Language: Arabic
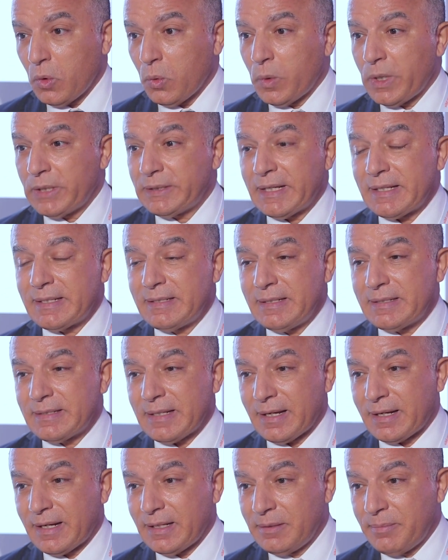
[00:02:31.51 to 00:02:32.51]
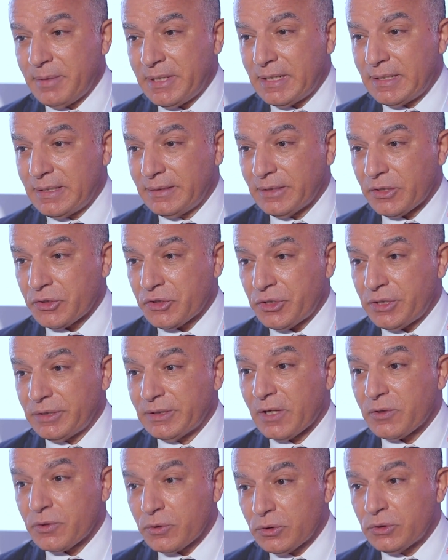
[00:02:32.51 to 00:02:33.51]
وتاسيس اكاديميه للناشئين
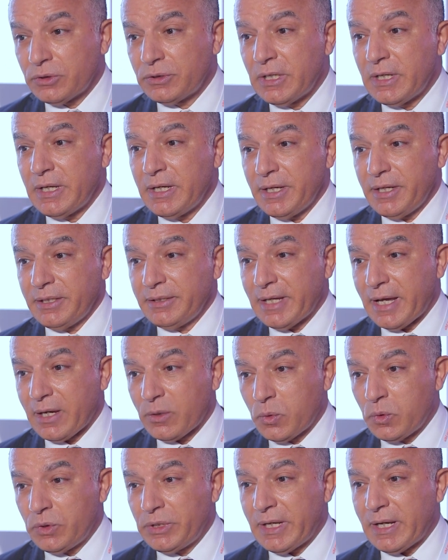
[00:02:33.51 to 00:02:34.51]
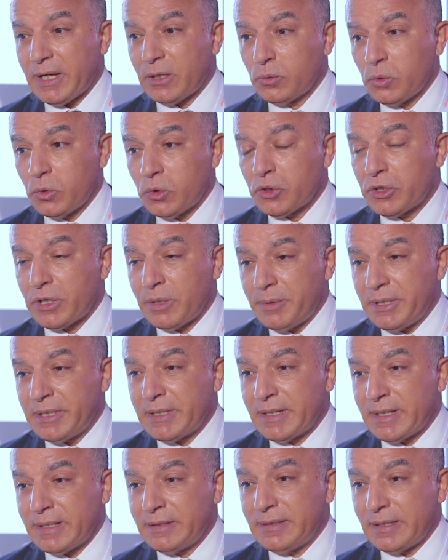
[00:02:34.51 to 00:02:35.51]
اظن ان هيكون لها دور
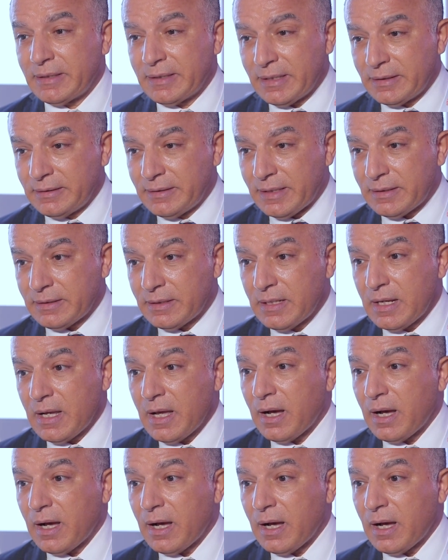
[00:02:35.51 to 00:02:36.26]
كبير جدا جدا